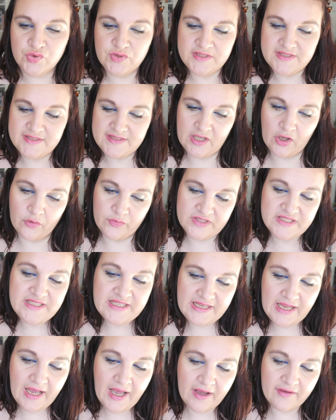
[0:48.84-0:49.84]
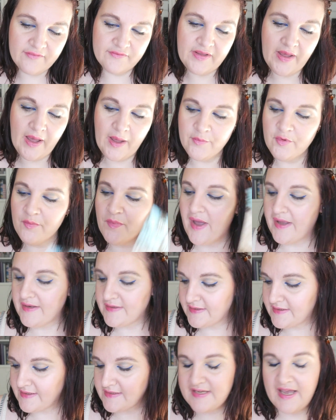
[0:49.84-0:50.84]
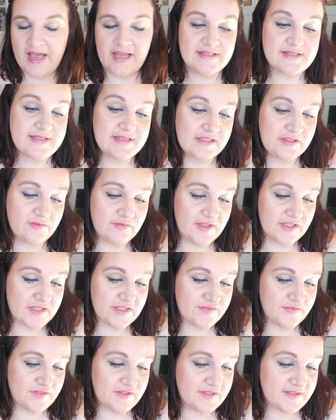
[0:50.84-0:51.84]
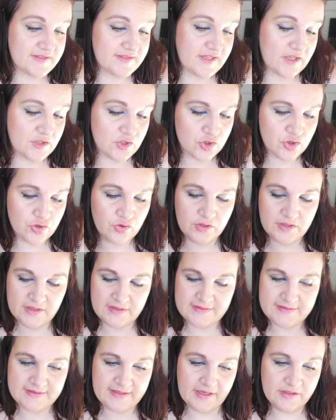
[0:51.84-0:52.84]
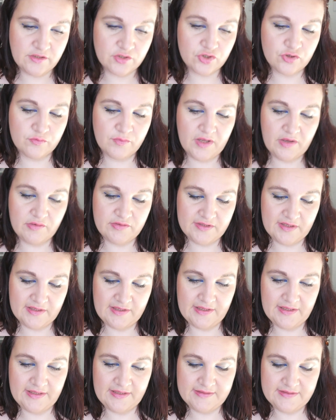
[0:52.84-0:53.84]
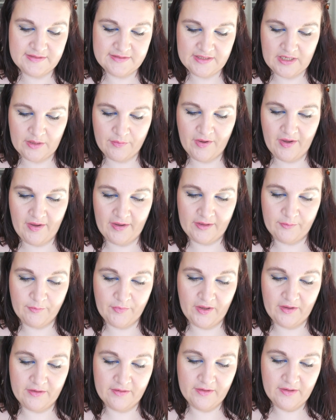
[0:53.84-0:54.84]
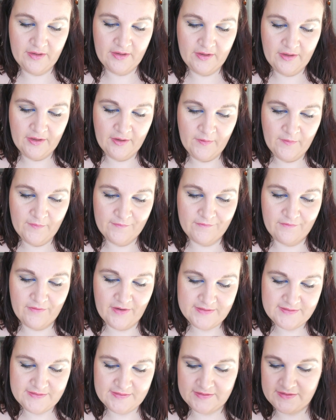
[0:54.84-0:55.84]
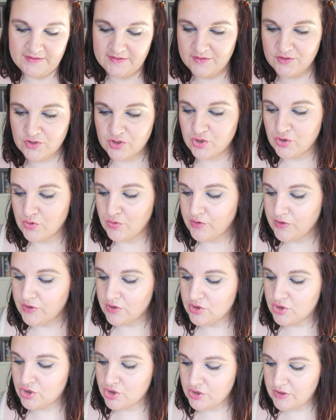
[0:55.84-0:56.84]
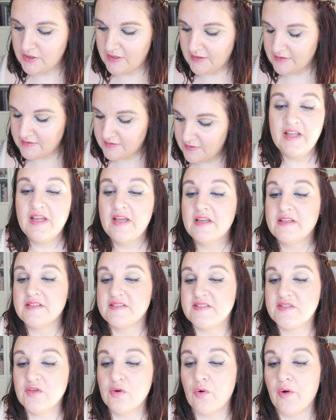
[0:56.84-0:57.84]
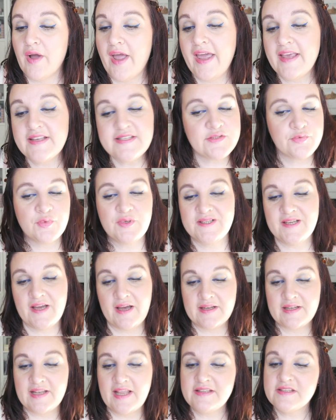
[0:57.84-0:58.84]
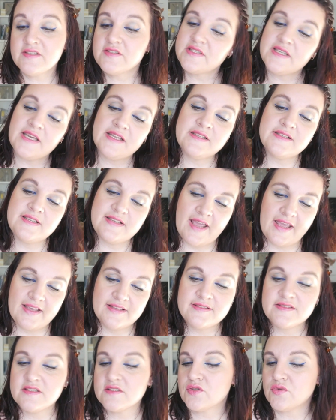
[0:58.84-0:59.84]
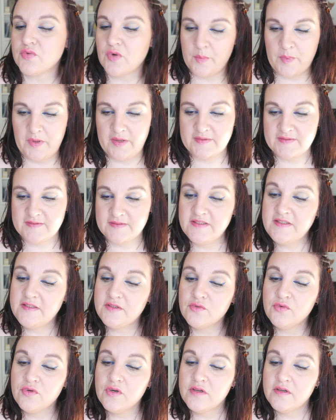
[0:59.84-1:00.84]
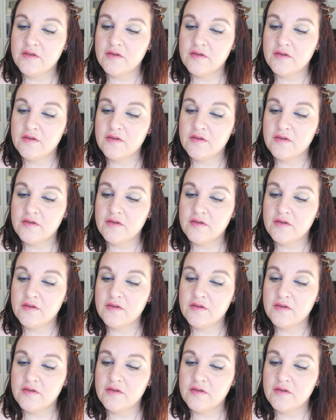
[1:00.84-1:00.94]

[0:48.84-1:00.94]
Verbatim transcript: ist, glaube ich, klar. Wir haben immer ein digitales Leaflet, das finde ich sehr schön. Ich scanne schon mal und dann lese ich aber einmal was hier Schönes steht. So, hey Sweetheart, let your skin taste the tropics. Nicht nur